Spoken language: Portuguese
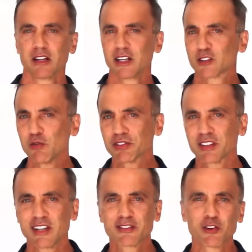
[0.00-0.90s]
Então você
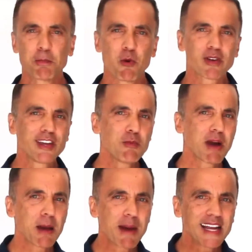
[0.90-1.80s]
tem que ser um pouquinho
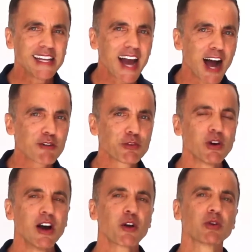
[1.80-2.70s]
mais maleável
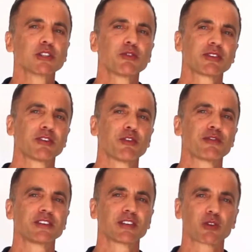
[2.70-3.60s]
quando você for
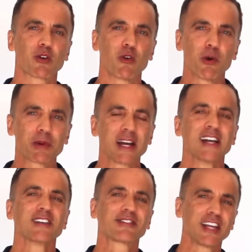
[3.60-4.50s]
fazer tua compra,
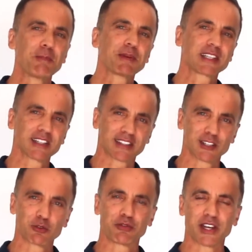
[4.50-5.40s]
sempre
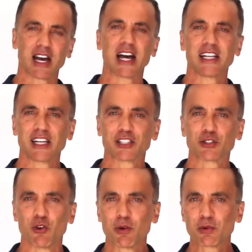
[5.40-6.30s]
tentando ver a linha
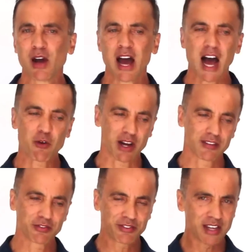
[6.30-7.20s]
de ombro. Agora,
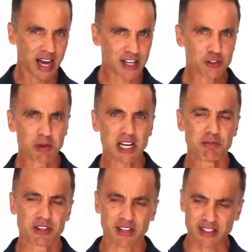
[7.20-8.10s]
se você acha uma
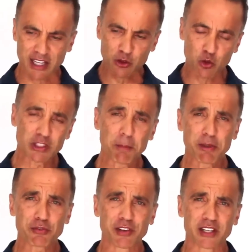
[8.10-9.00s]
camisa que está toda
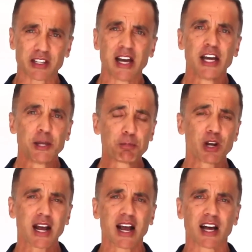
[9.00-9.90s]
perfeita e
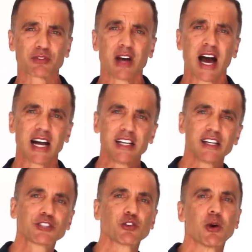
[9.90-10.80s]
por acaso a
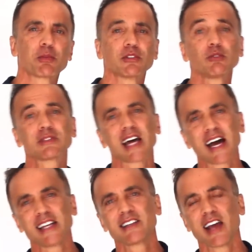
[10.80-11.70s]
linha de ombro não
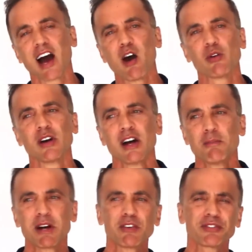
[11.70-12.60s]
está ideal,
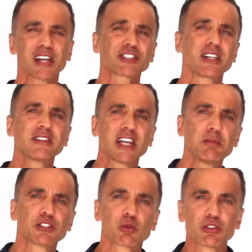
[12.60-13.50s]
mas você acha que em
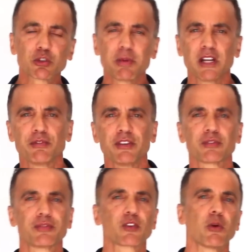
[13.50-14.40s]
termos de
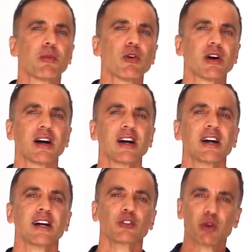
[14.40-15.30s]
custo-benefício ficou boa,
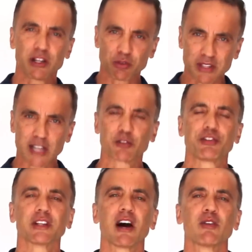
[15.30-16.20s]
no resultado
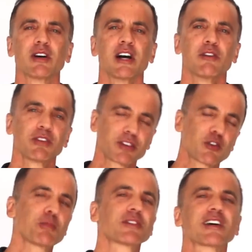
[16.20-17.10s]
final você
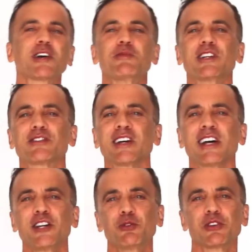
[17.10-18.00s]
compra essa camisa
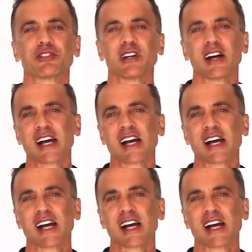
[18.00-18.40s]
e usa.